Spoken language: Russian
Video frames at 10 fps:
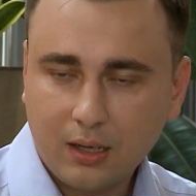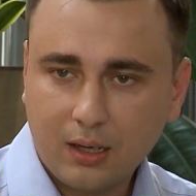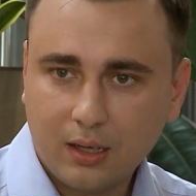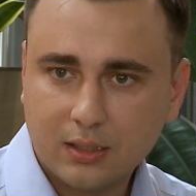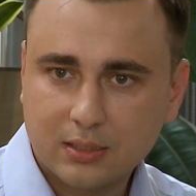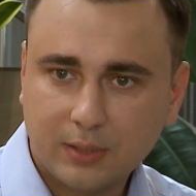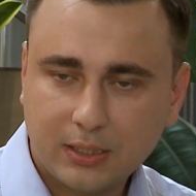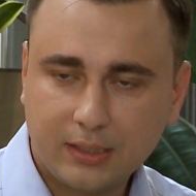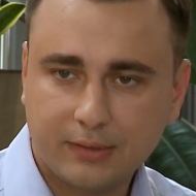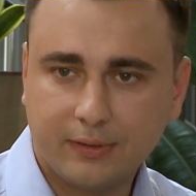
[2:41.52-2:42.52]
А,
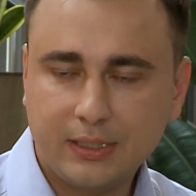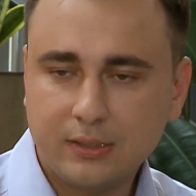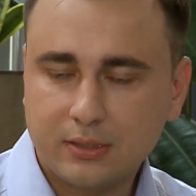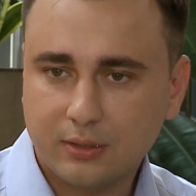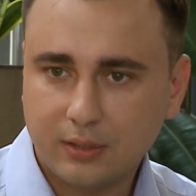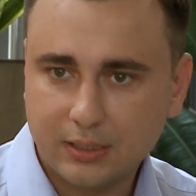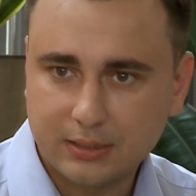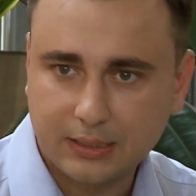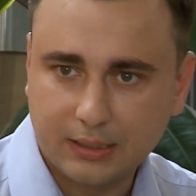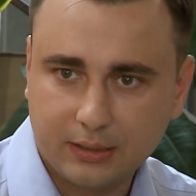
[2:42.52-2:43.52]
смотрите, в этой
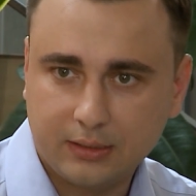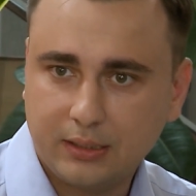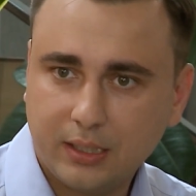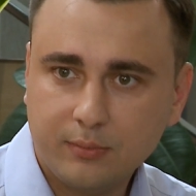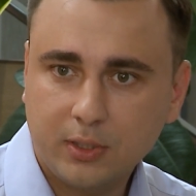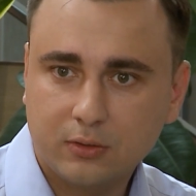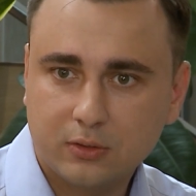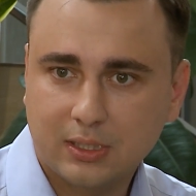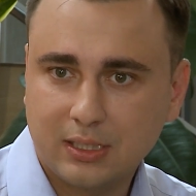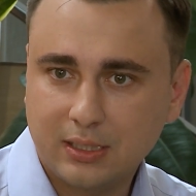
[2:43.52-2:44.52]
ситуации я могу
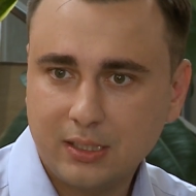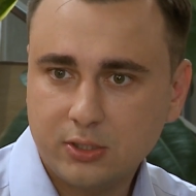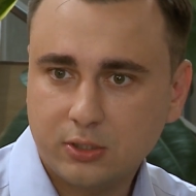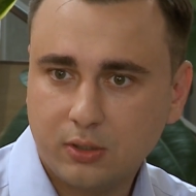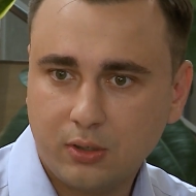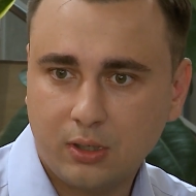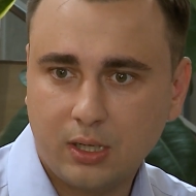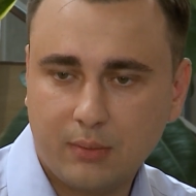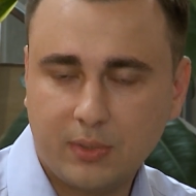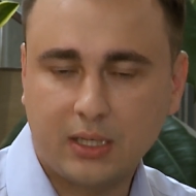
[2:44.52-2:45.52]
сказать,
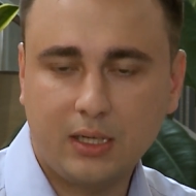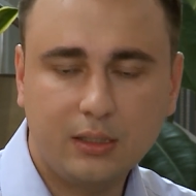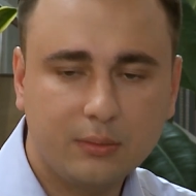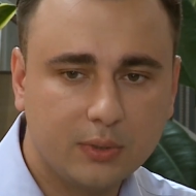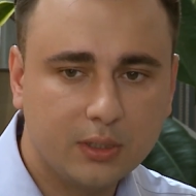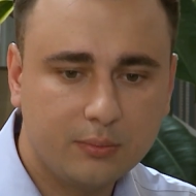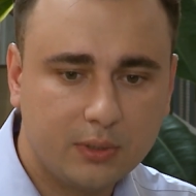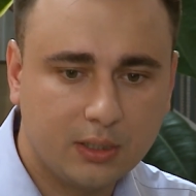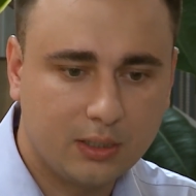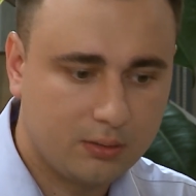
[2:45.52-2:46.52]
что аморально было
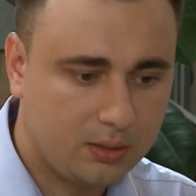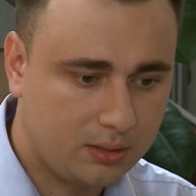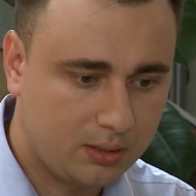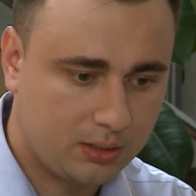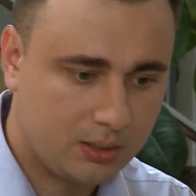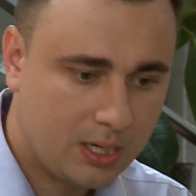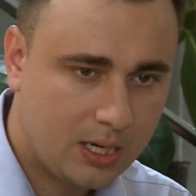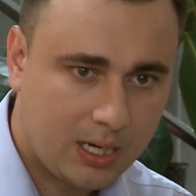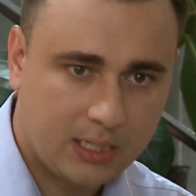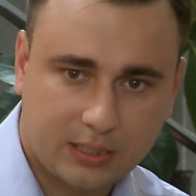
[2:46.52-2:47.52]
бы а,
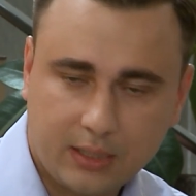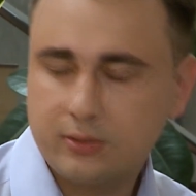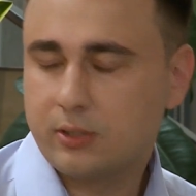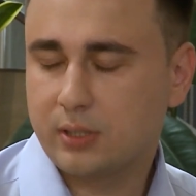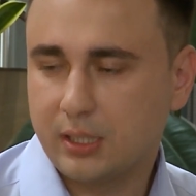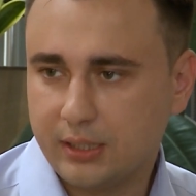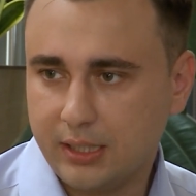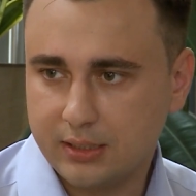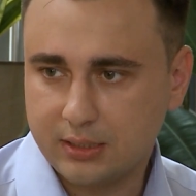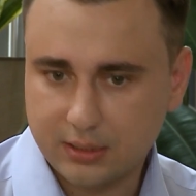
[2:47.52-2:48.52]
оставить все как
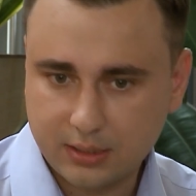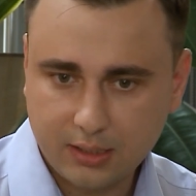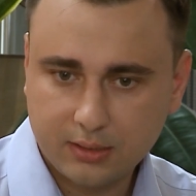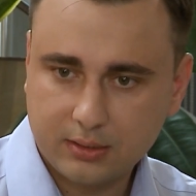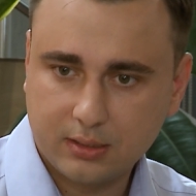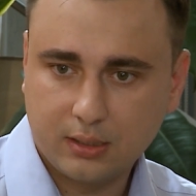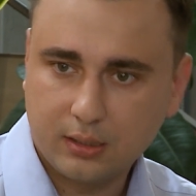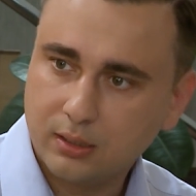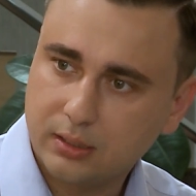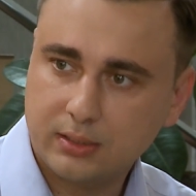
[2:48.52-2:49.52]
есть, оставить
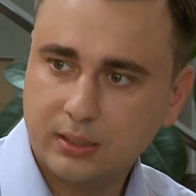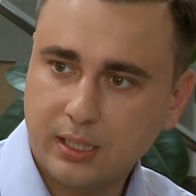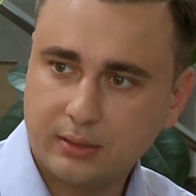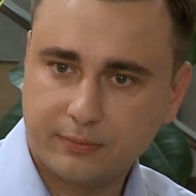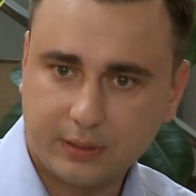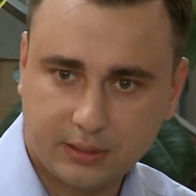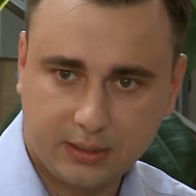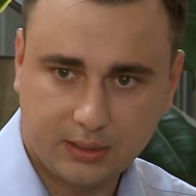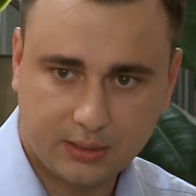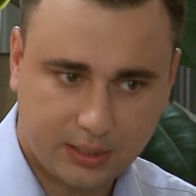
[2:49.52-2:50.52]
э, кандидатов от
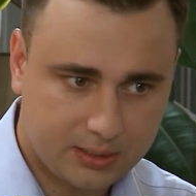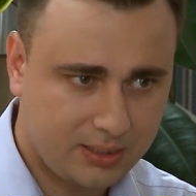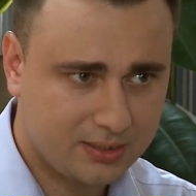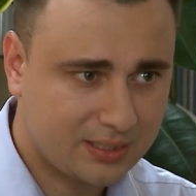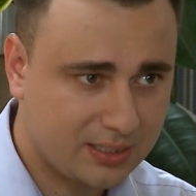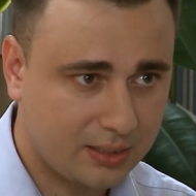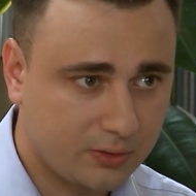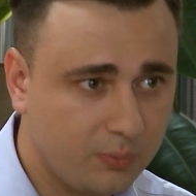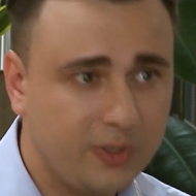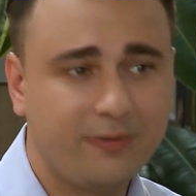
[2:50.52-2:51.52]
«Единой России» и сказать,
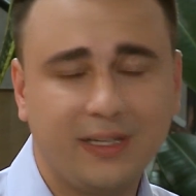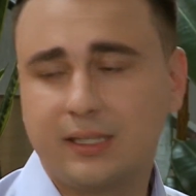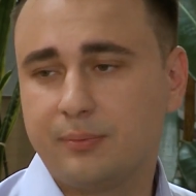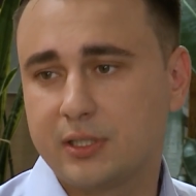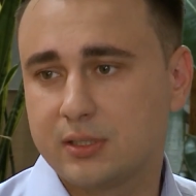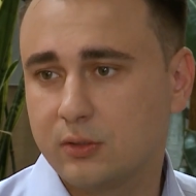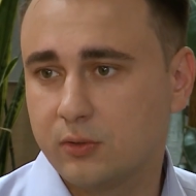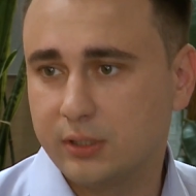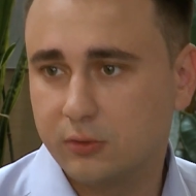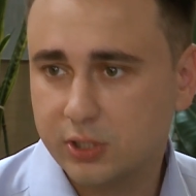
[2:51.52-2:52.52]
ну, мы в этой
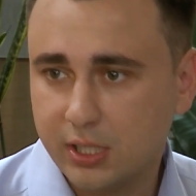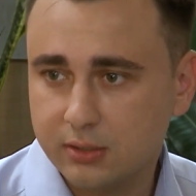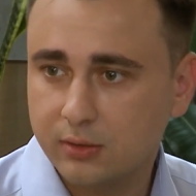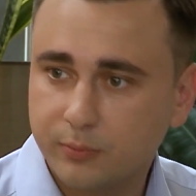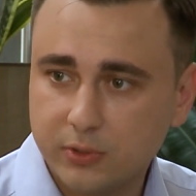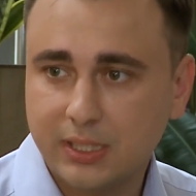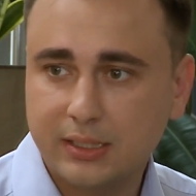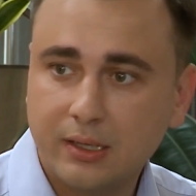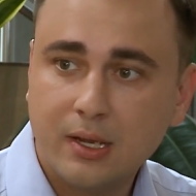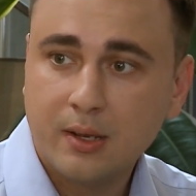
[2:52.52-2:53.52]
процедуре не участвуем, пусть
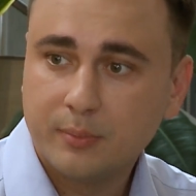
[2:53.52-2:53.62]
они